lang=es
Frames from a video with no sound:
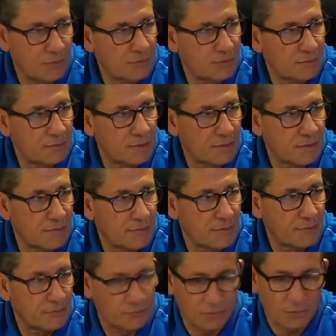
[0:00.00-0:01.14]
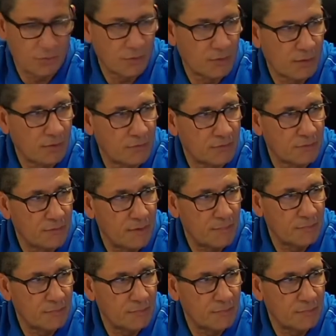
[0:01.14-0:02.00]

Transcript: que se vino, todo lo que conllevamos. Sí,